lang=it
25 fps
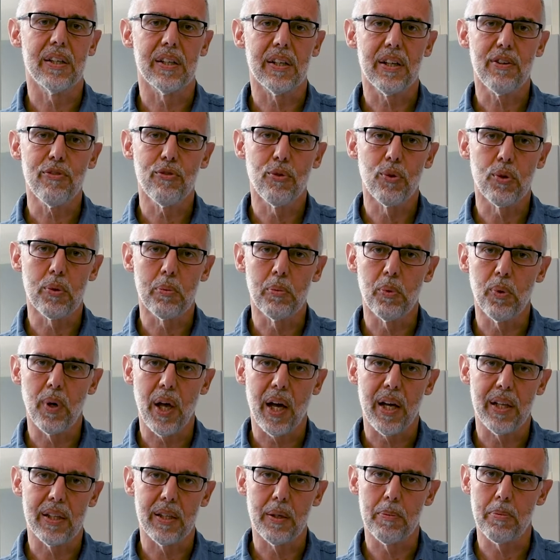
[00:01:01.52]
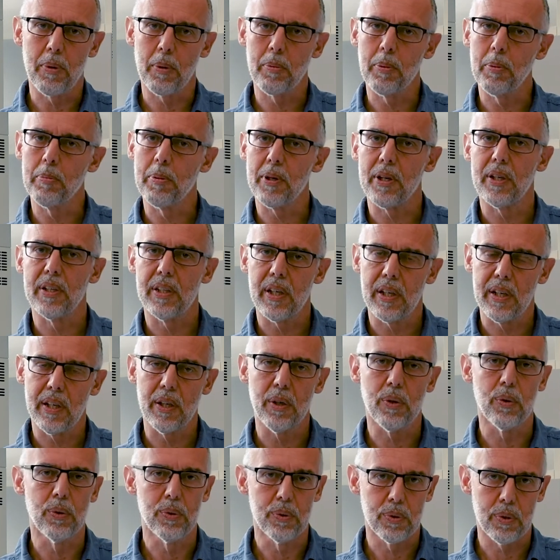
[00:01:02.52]
riformulati proprio per andare
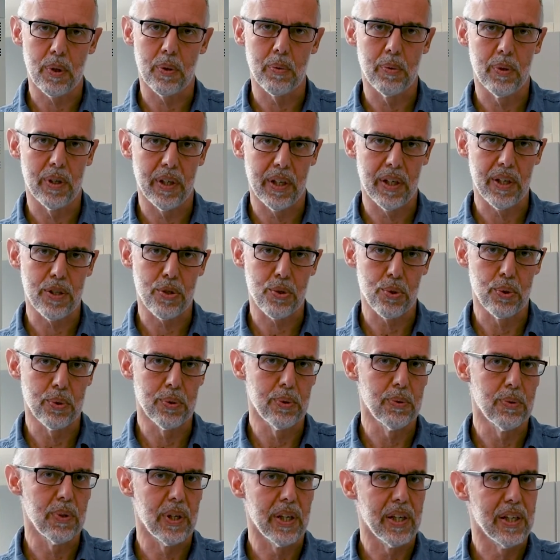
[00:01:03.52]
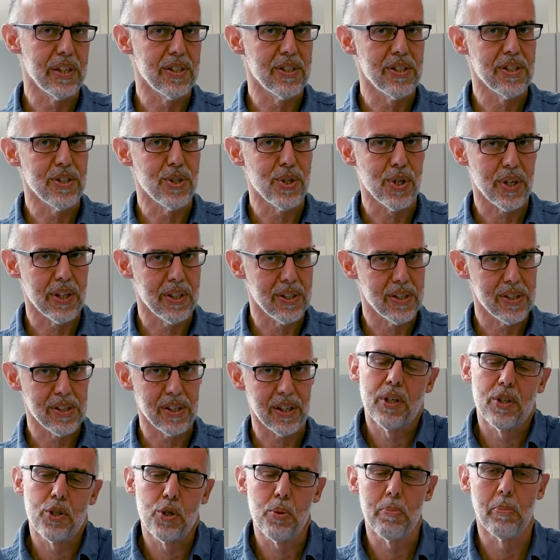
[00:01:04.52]
incontro a quelle che sono le
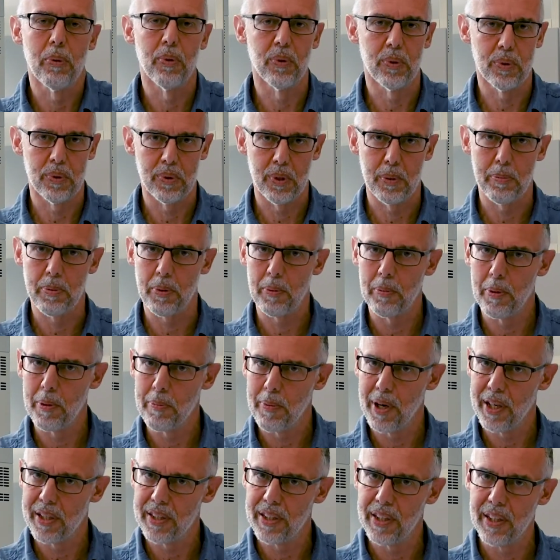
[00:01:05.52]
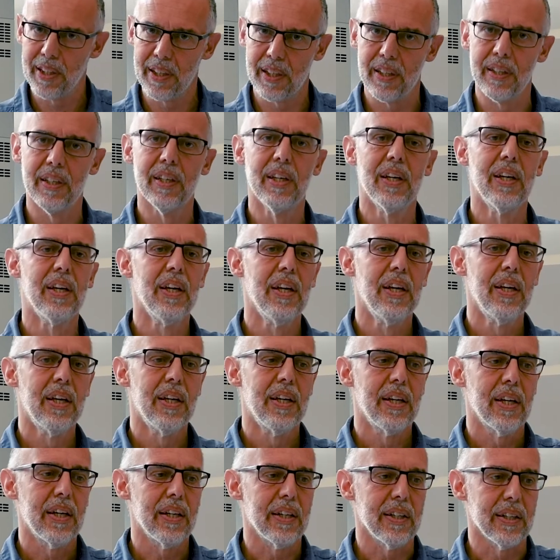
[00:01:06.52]
esigenze che ci pongono le problematiche
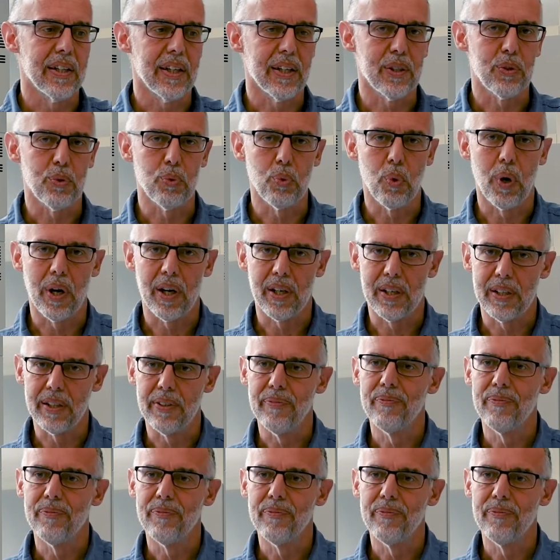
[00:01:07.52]
eh, attuali.